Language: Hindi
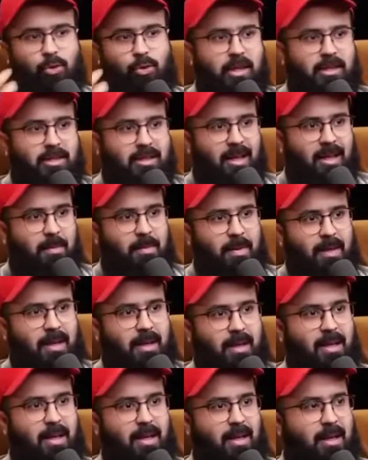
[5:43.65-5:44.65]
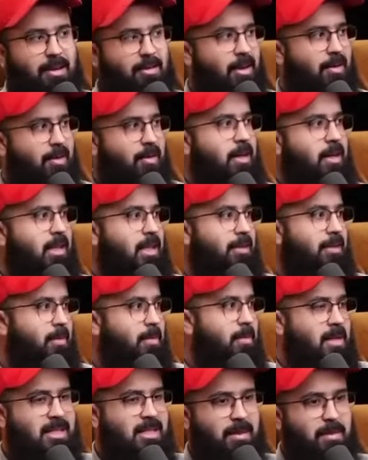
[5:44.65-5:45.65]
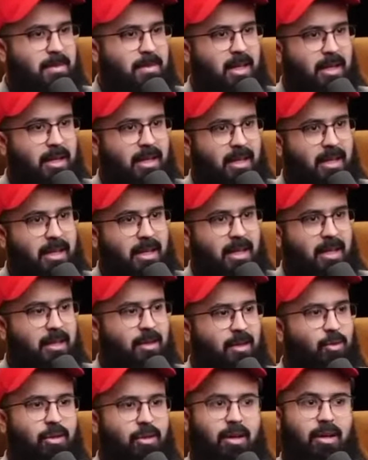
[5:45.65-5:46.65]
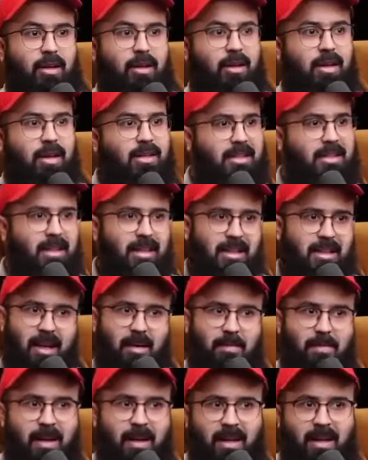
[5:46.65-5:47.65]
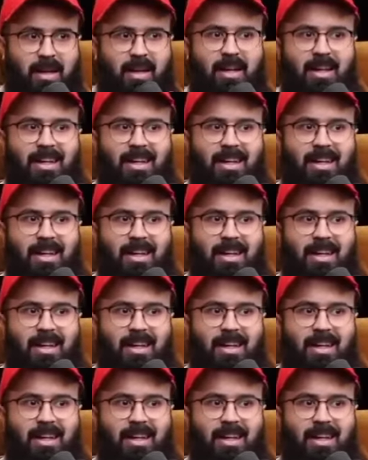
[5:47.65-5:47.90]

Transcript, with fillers: हो गई एक जगह पे ट्रैवल करते हुए मस्जिद में जाने लगे हम्म। उन्होंने कहा नहीं जी नहीं यहाँ पे